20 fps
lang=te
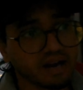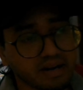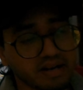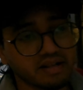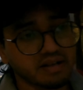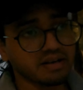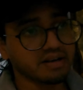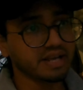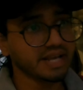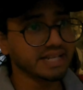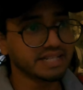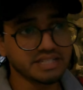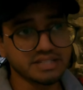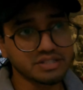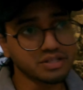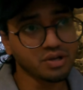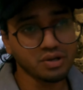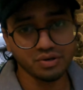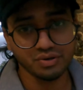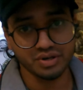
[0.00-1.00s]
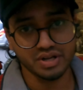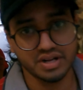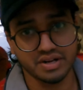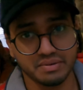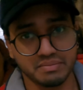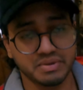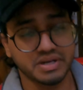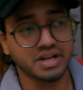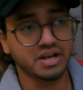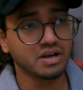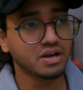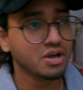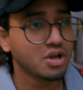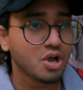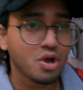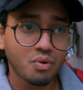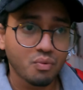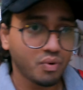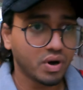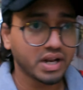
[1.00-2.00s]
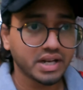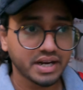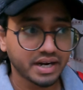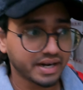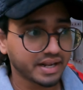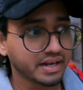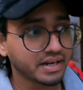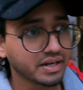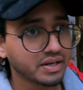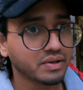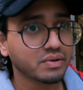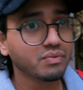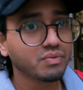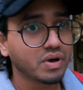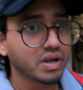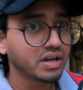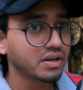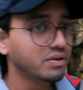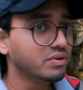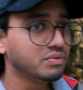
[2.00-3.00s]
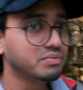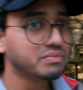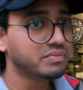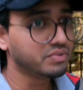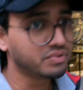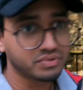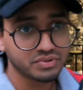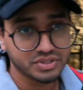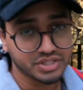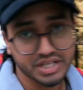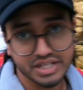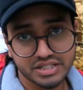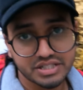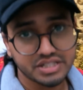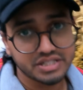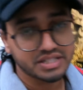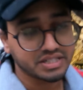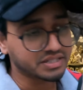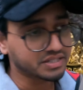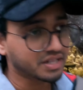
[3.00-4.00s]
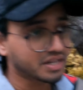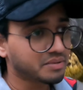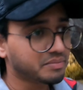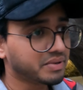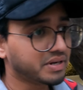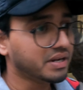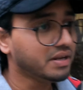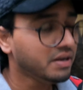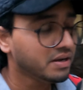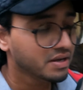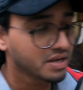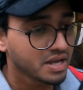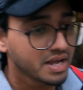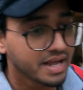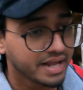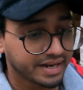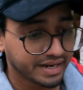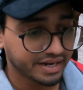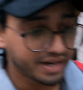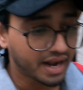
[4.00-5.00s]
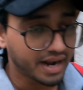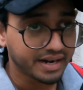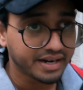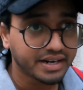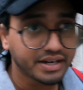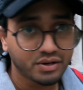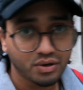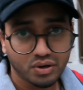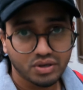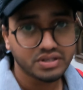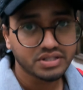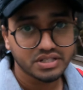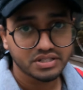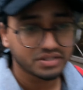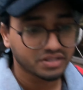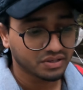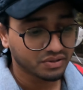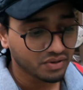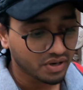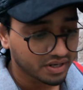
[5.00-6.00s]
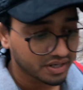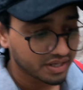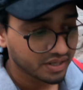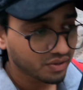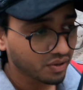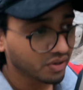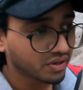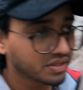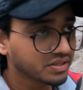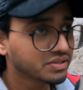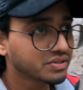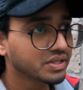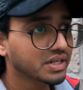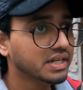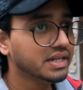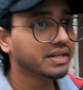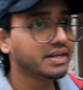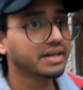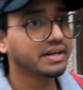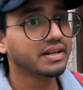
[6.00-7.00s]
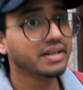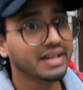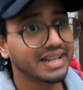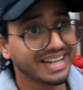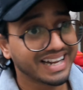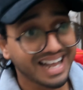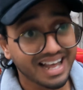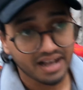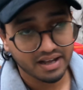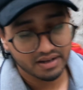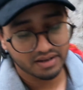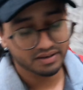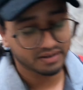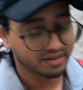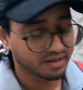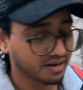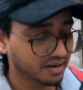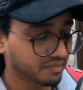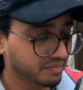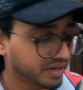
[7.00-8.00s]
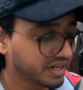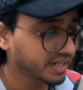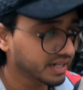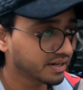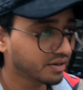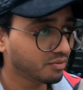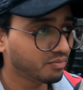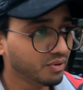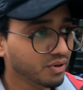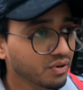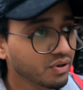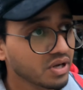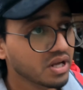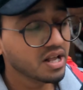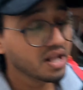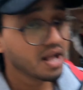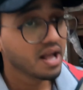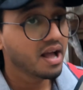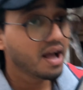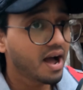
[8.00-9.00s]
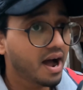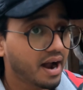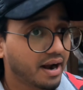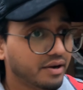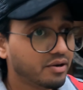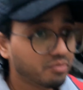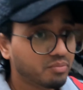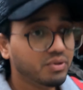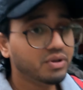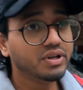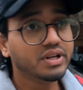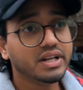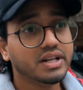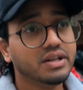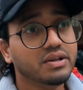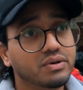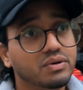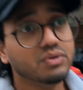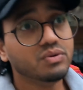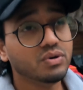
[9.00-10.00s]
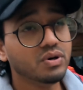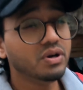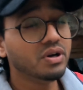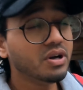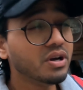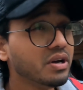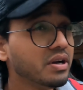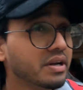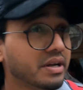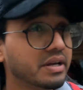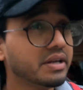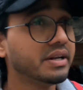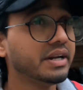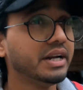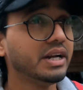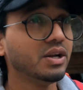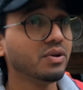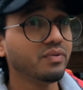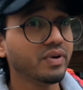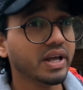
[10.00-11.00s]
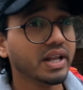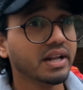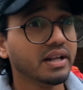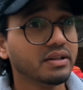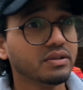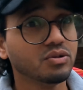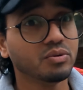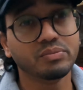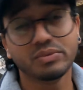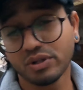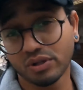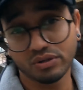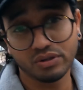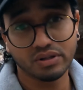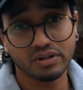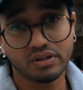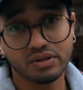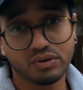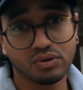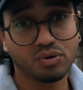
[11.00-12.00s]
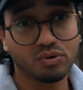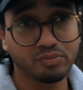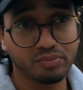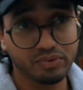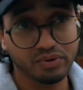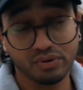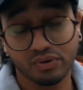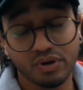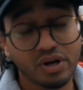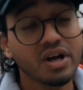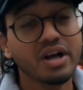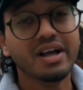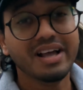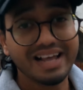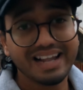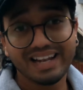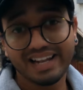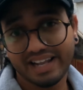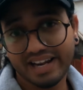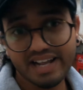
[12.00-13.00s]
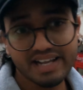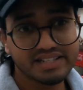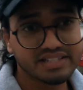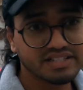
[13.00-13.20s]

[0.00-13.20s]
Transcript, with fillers: అక్కడ ఏజెన్సీ వాళ్ళు ఉన్నారనమాట వాళ్ళని అడగండి వాళ్ళు చేంజ్ ఇస్తారనమాట నేను హండ్రెడ్ డాలర్స్ ఇచ్చాను హండ్రెడ్ డాలర్స్ వీళ్ళు ఇక్కడ లేరా అంటారు అనమాట వీళ్ళు డబ్బులు ఆ డబ్బులు వీళ్ళు రెండు వేల తొమ్మిది వందల రూప లేరా